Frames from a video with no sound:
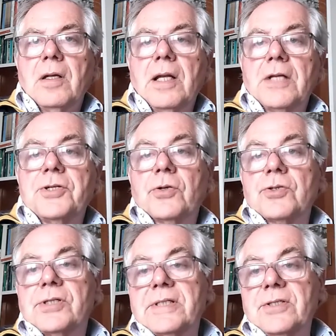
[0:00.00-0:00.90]
La
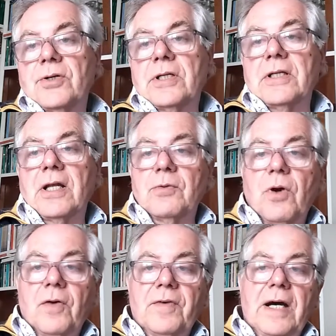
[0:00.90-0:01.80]
circoscrizione della
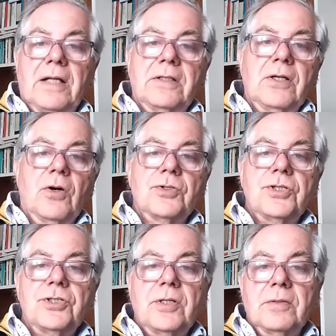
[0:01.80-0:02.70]
nuova
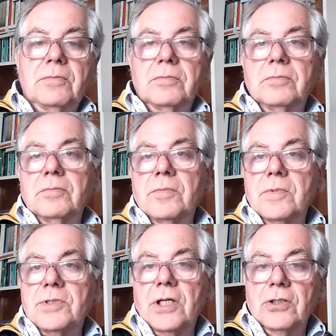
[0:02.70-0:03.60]
diocesi
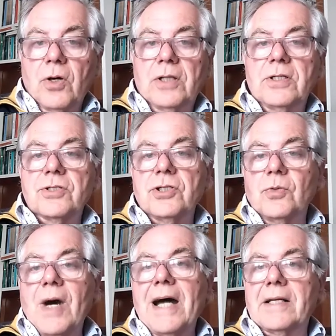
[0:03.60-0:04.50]
si andò ad
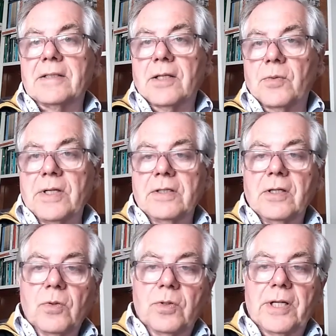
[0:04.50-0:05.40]
insinuare tra quelle
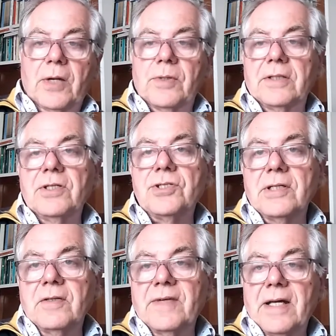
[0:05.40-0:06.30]
di Luni e quella di
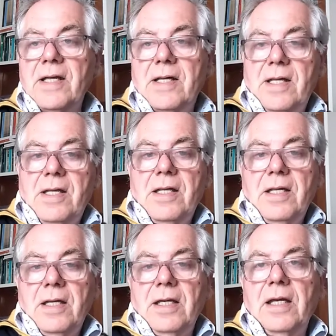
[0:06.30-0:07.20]
Genova
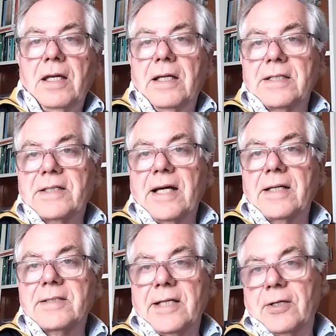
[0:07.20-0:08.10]
e la
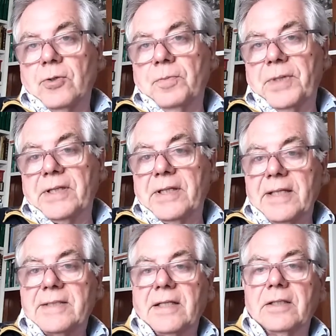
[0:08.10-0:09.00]
scarsa
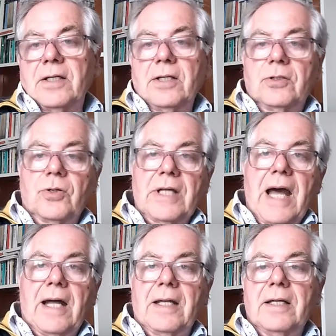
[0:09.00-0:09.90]
compattezza
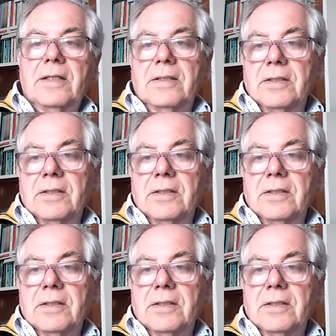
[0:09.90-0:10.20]
territoriale